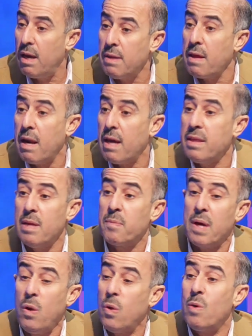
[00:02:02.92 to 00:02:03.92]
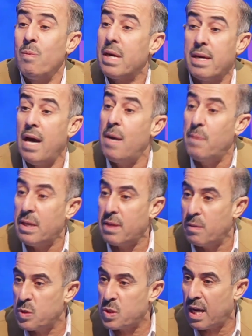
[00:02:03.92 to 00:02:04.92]
الاطار قدم قال حكومه كامله
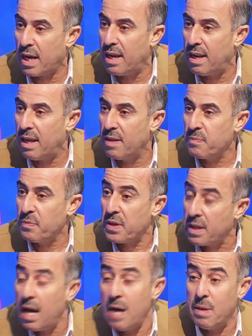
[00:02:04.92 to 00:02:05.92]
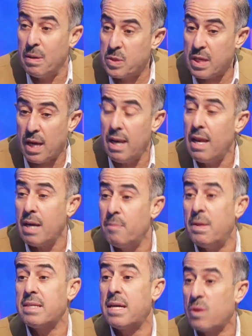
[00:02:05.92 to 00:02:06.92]
مستقله زين كاملة مستقلة لكن
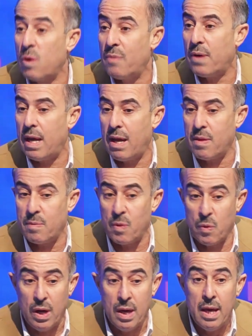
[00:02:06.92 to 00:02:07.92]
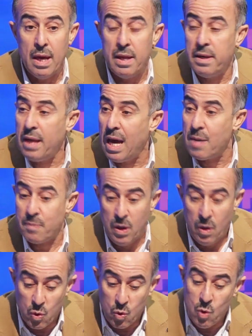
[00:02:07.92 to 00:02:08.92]
ما صار توافق على هذا الموضوع نعم
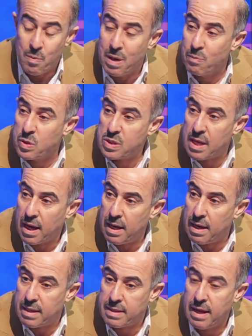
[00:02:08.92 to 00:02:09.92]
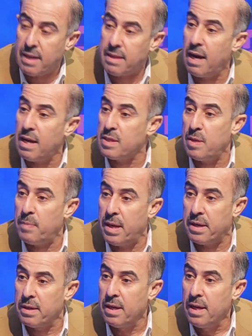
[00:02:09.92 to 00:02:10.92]
الحكومة المستقلة تحتاج
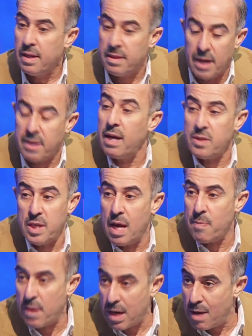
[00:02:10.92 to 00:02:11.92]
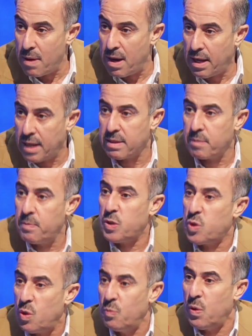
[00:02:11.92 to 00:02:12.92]
لمن؟ تحتاج إلى برلمان حتى
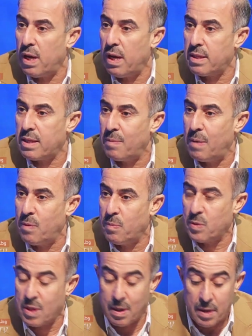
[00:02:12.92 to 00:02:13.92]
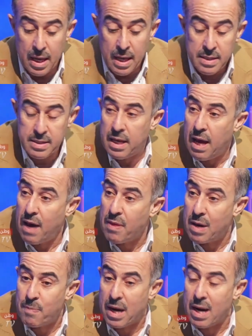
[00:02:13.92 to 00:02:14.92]
تمشي أمورها تمام تمام زين هذا
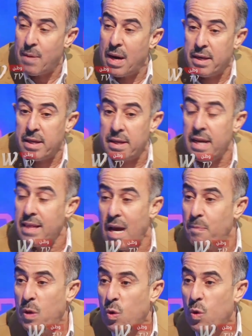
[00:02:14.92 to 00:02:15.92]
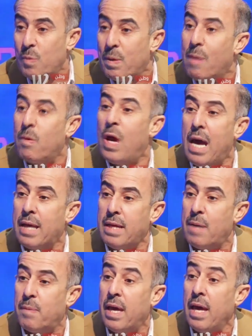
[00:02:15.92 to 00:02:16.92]
البرلمان يدعم الحكومة أم لا
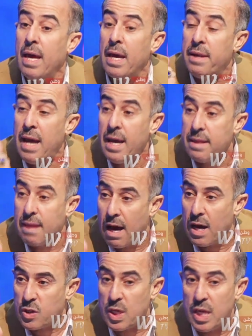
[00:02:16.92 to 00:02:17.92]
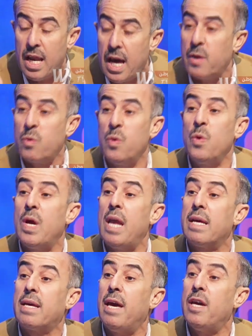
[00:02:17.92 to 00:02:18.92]
يدعمها نحتاج إلى أن يكون
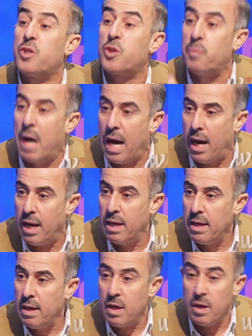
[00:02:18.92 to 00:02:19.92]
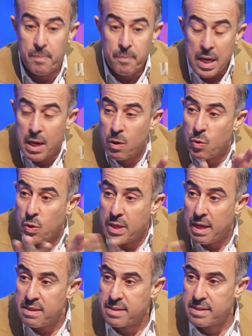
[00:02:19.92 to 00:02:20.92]
هنالك إجماع من
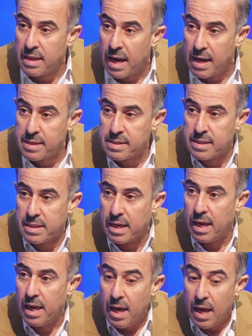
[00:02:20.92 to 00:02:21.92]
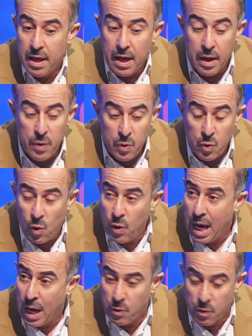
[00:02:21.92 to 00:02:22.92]
الكتل السياسية انه
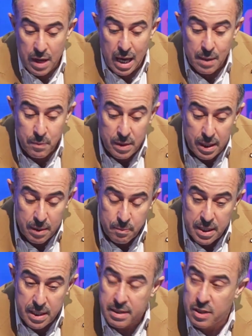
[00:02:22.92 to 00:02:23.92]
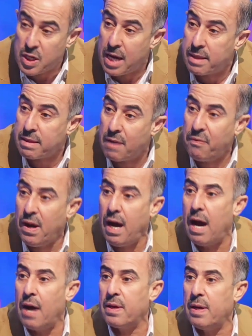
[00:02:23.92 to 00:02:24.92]
نحن ذاهبين باتجاه دفع
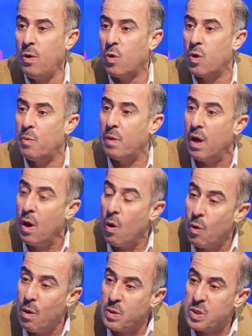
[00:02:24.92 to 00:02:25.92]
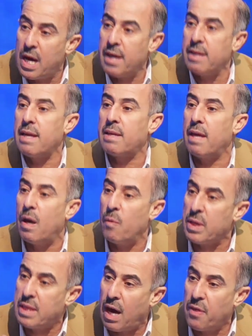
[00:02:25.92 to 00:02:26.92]
هذه الحكومه ومساندتها
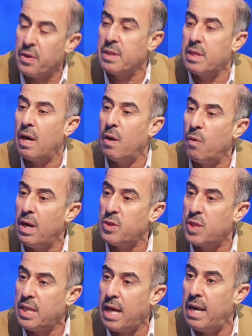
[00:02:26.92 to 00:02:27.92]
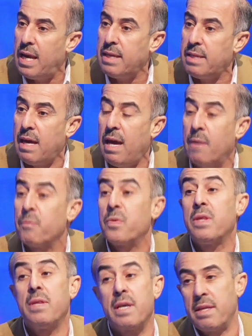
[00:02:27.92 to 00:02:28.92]
وتعضيدها وشد إيتها
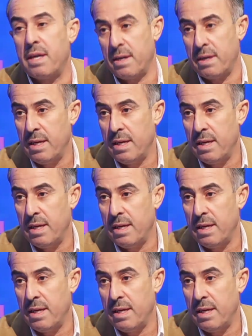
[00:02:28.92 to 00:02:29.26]
نقدر